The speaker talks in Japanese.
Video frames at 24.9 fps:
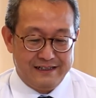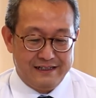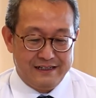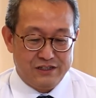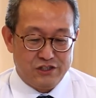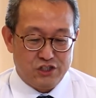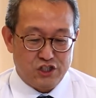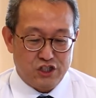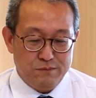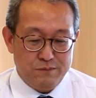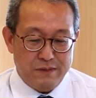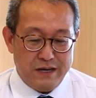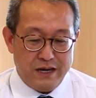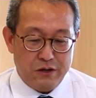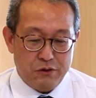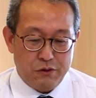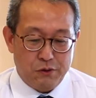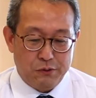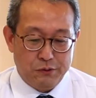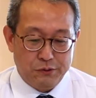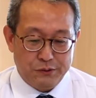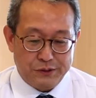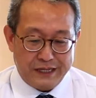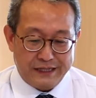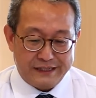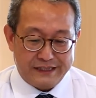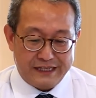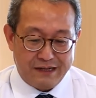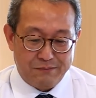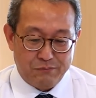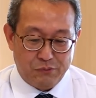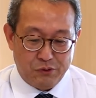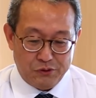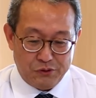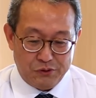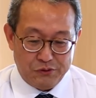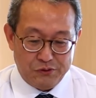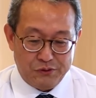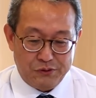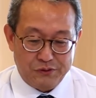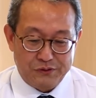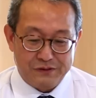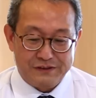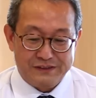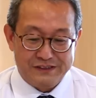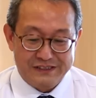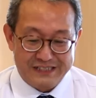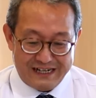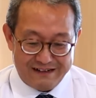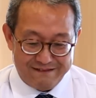使命を受けた者の
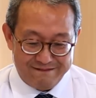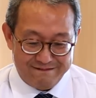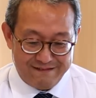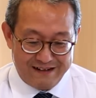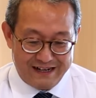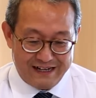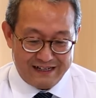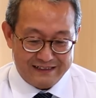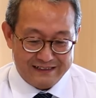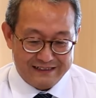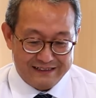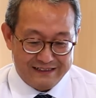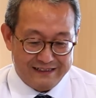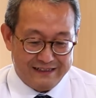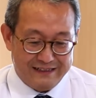苦難は